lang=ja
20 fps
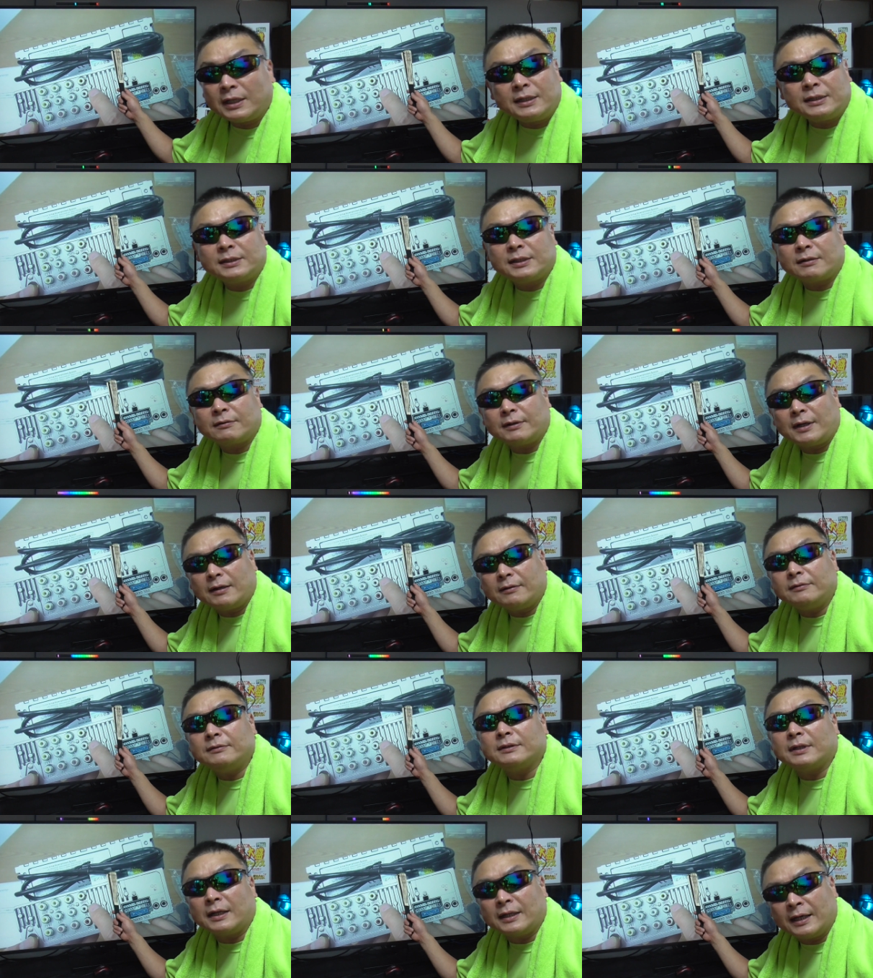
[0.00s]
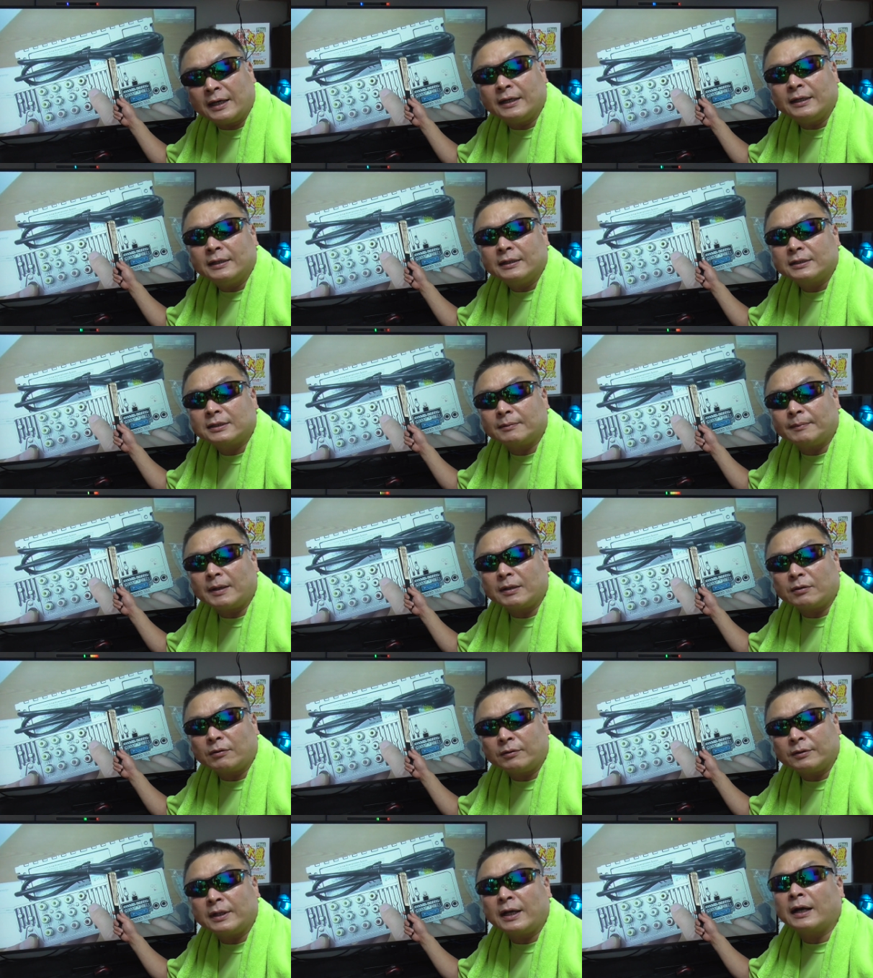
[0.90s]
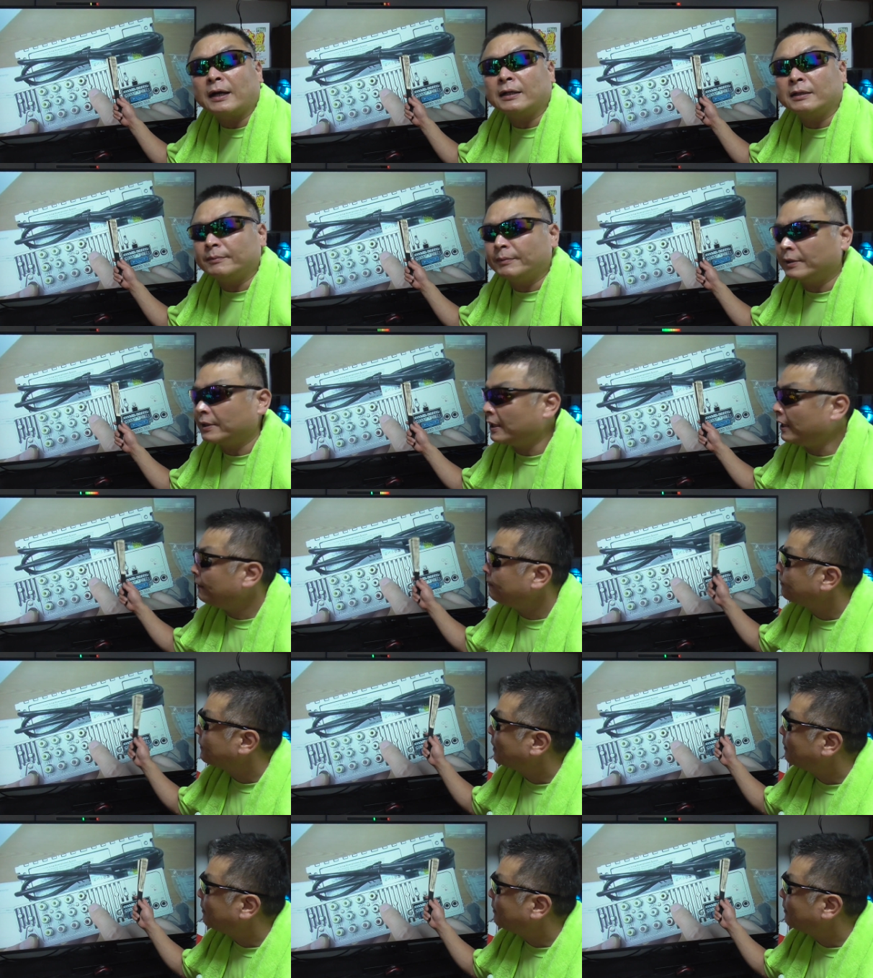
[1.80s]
電してくれるんだね、スマートフォンなんかにもね、